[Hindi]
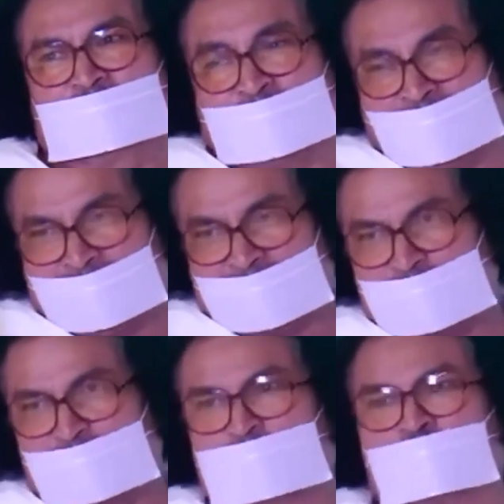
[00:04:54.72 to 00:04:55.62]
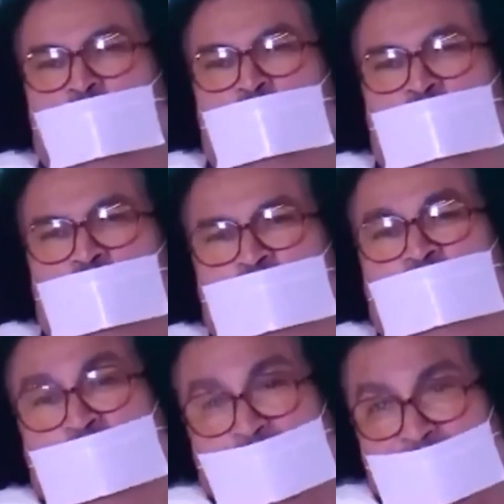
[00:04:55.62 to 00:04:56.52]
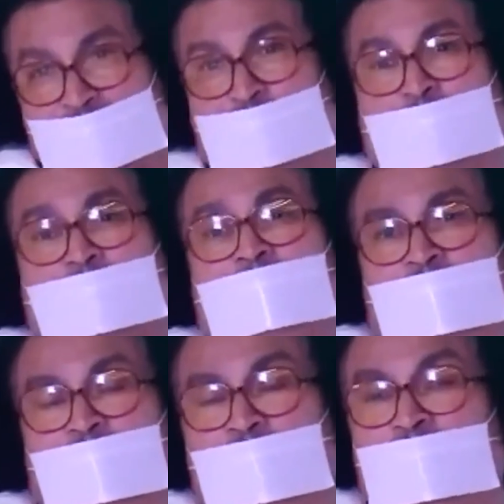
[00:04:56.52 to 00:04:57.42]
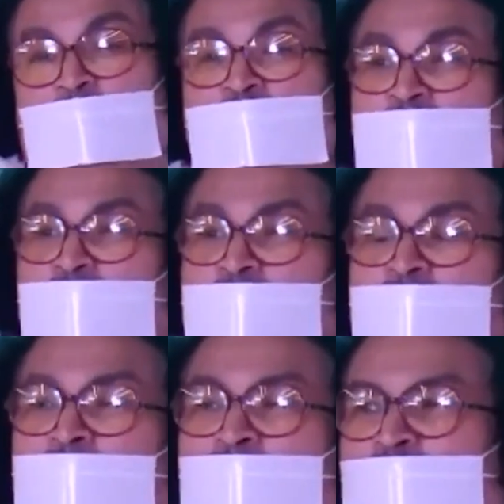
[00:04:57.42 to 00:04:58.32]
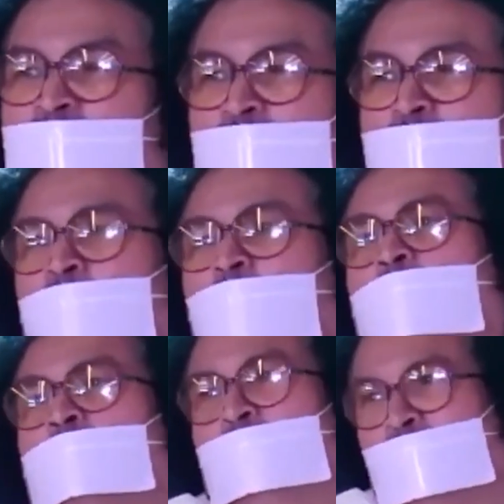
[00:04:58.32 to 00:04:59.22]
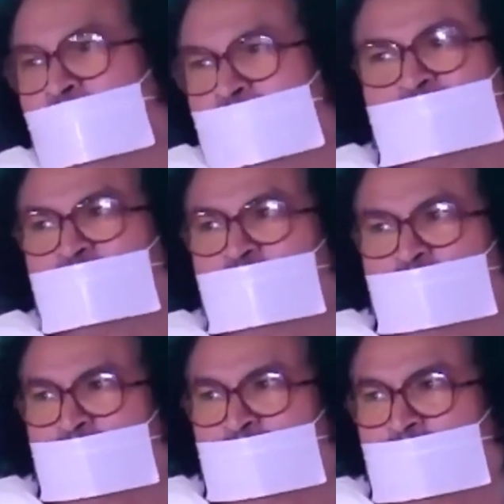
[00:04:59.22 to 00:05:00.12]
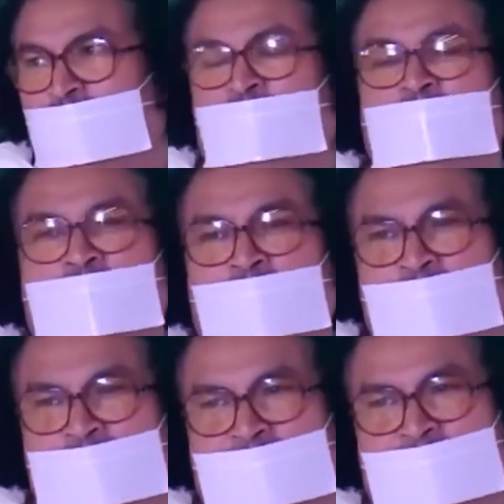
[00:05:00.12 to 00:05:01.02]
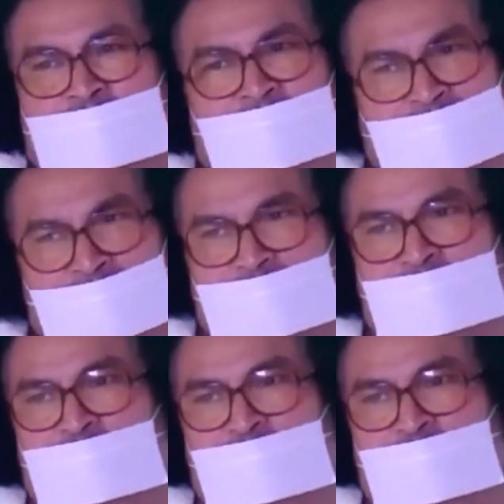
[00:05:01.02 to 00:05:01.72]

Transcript: सकारात्मक सोच विधायक भाव इसका हमारे जीवन में बहुत बड़ा असर होता है एक तरीका बताया मैंने